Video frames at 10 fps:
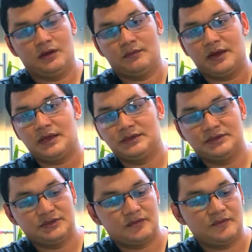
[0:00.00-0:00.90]
como é que a
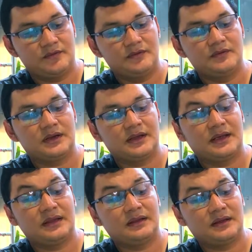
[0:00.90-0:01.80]
gente configura
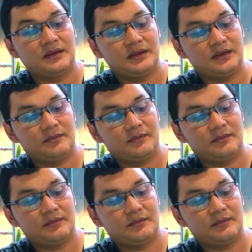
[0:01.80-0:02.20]
ela, tá?